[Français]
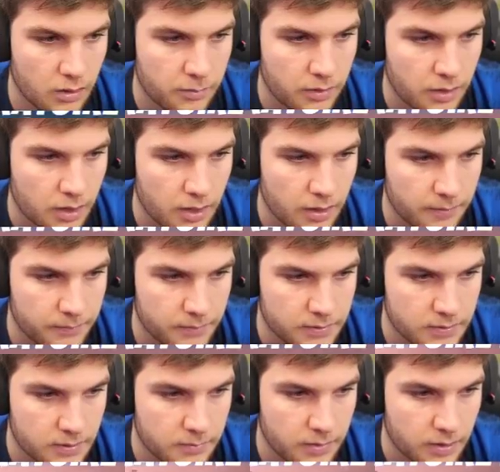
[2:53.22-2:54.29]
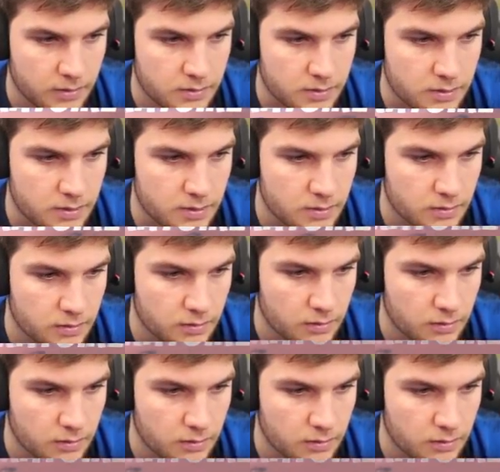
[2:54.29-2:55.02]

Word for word: Hop là, c'est parti.